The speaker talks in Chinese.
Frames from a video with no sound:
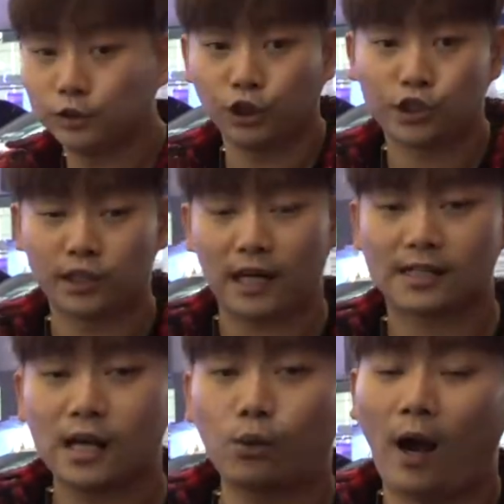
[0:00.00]
是十点
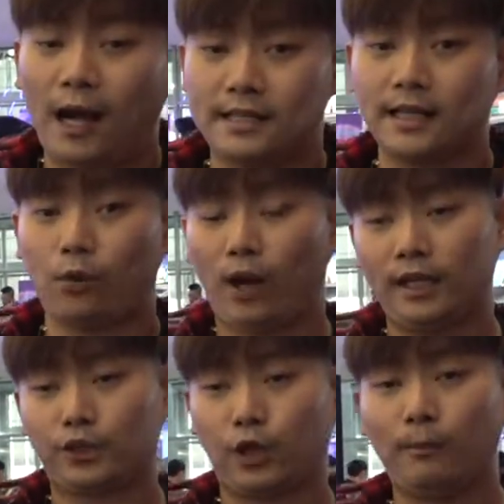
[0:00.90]
三馆，这个馆
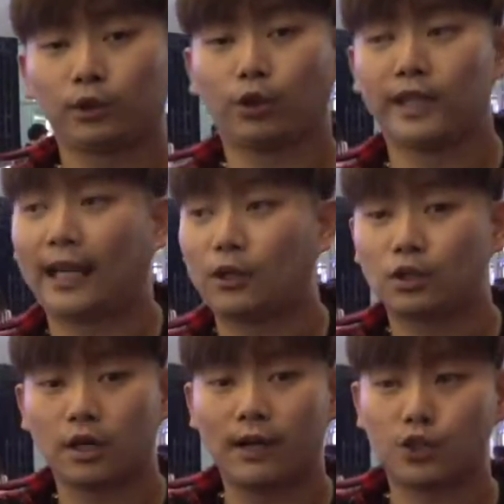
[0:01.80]
里全部都是以改装
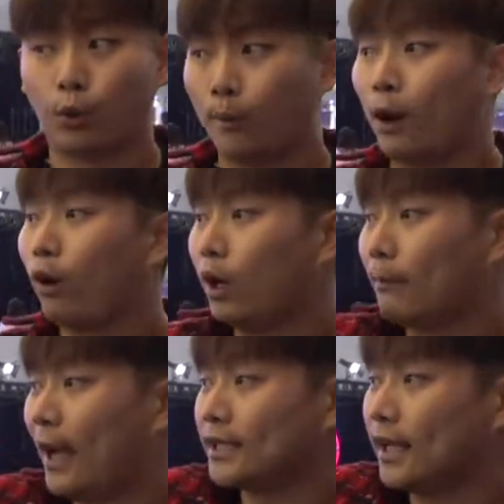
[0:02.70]
车为主，包括
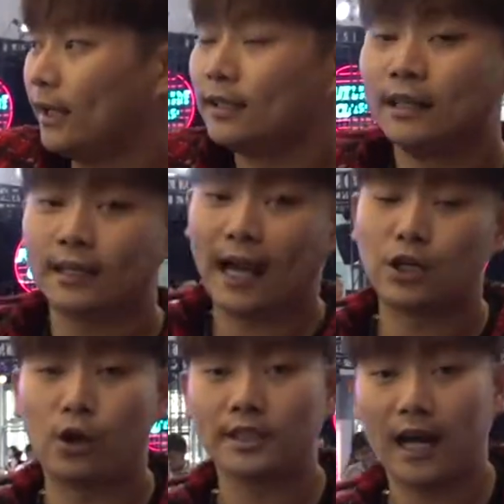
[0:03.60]
卖一些改
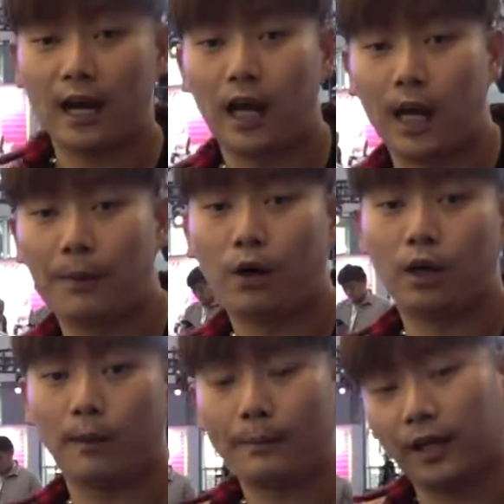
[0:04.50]
装件啊，包括
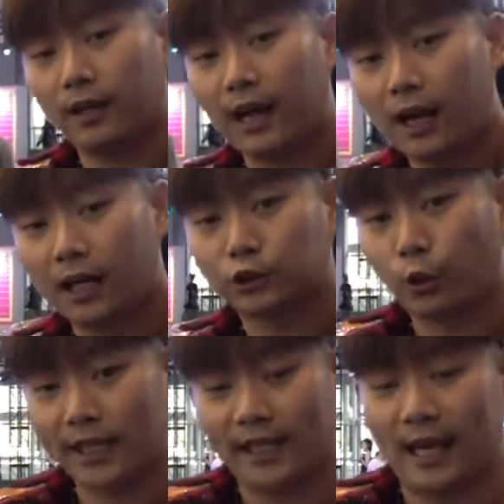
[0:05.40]
什么平衡杆啊、
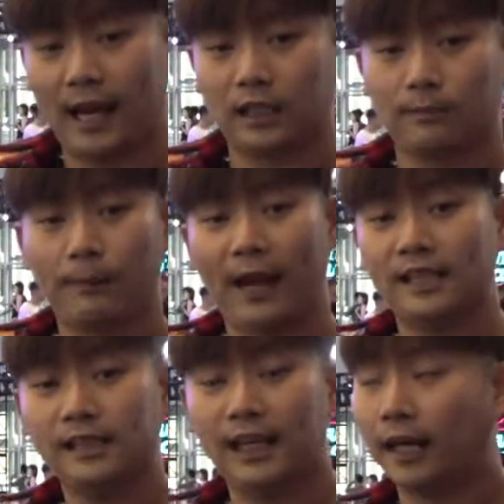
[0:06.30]
座椅啊、什么排
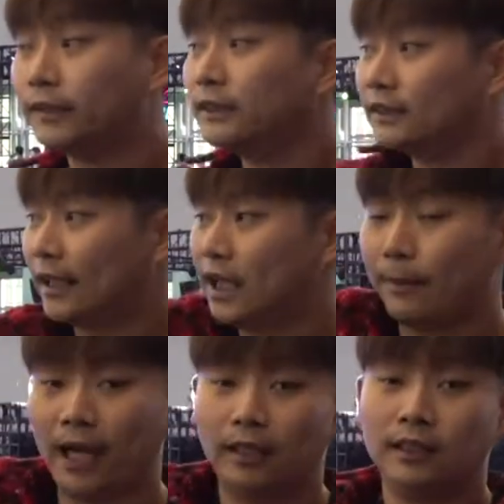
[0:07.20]
气啊，在这
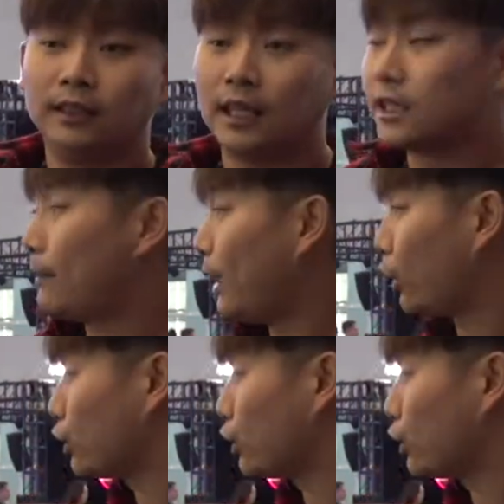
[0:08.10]
边。那这边都